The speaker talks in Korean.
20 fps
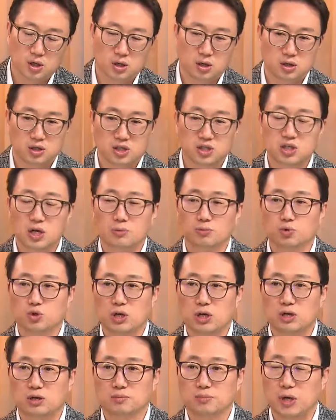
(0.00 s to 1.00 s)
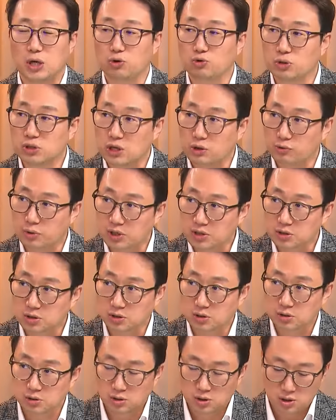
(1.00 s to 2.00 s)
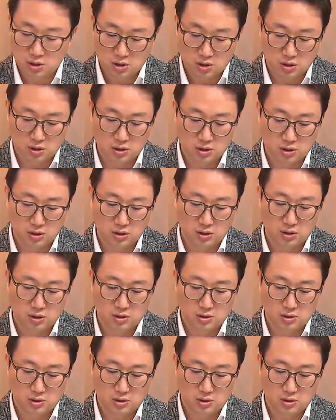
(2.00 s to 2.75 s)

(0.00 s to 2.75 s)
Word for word: 어 이자 부장 배율이라고 해서 어,